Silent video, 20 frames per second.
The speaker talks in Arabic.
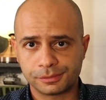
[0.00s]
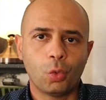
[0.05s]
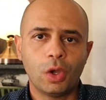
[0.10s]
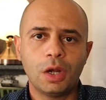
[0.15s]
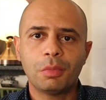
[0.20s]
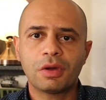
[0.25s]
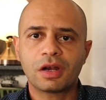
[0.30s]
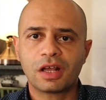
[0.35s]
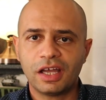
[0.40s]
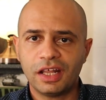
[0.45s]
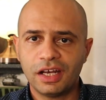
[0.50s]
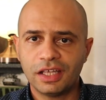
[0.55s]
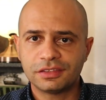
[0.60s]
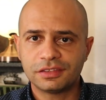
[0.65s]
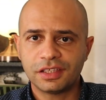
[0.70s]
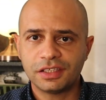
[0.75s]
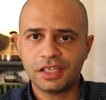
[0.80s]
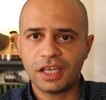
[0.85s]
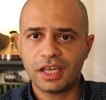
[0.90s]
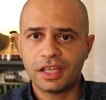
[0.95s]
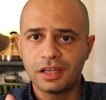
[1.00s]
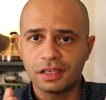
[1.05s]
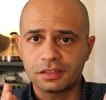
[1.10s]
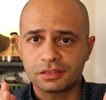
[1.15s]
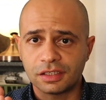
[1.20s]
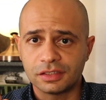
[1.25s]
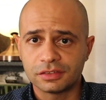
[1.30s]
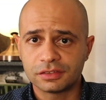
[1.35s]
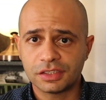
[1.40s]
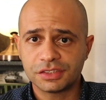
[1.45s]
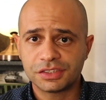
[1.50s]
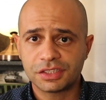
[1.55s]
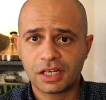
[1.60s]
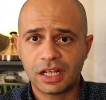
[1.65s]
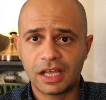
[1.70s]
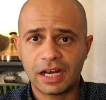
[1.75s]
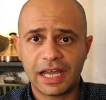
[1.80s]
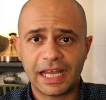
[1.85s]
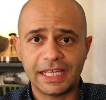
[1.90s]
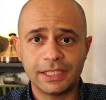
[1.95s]
والمرحله التانية انك
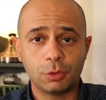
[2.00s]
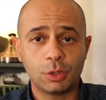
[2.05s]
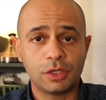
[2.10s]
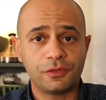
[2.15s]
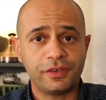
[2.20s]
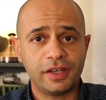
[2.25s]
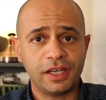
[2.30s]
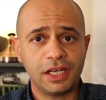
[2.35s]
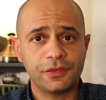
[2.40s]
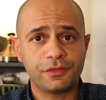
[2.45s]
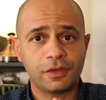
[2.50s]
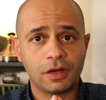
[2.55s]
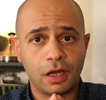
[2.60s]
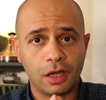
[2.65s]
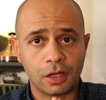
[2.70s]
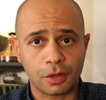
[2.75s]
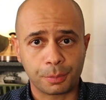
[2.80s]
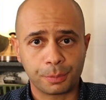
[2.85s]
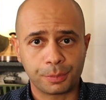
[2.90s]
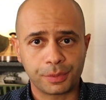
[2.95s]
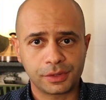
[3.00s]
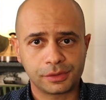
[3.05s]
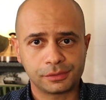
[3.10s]
تنتصر على العدو الفعلي في الحرب